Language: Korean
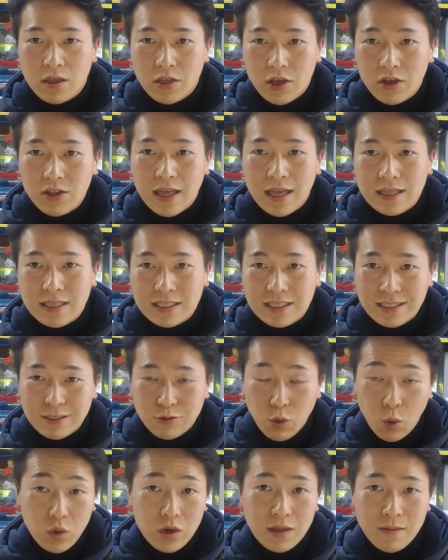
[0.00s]
연안 그
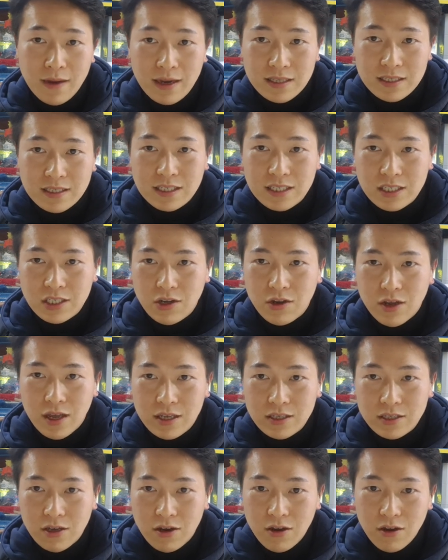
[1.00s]
돌이 많은
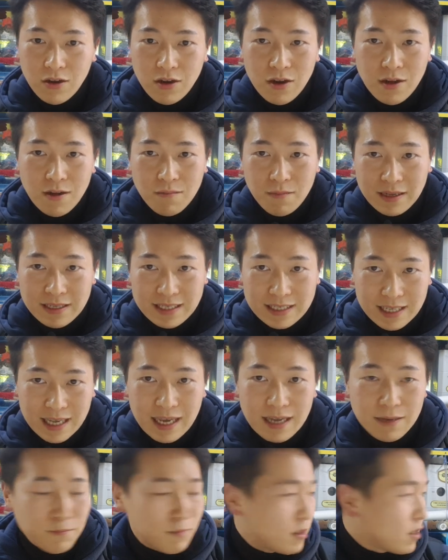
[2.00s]
지역에서 많이
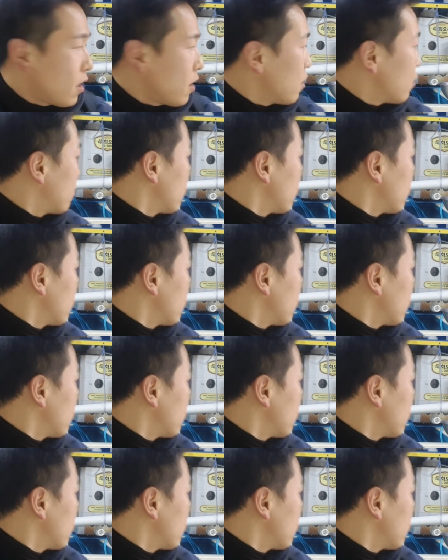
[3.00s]
삽니다.